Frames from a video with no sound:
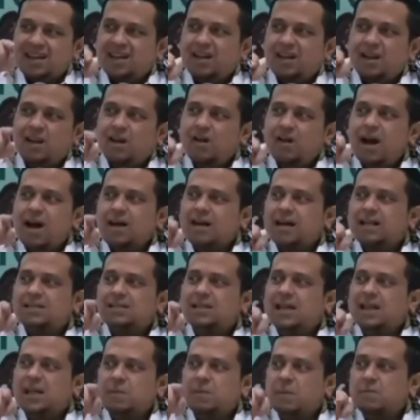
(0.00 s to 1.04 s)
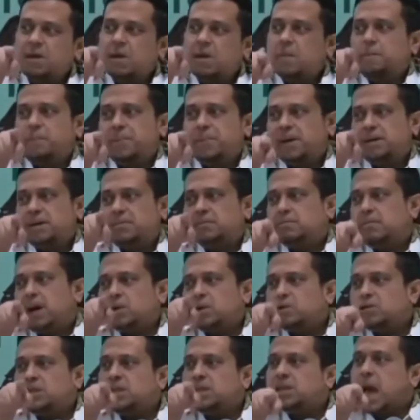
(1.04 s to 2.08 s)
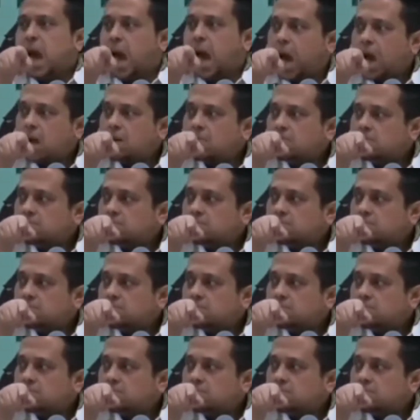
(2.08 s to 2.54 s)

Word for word: Lo akan jadi pemimpin manusia.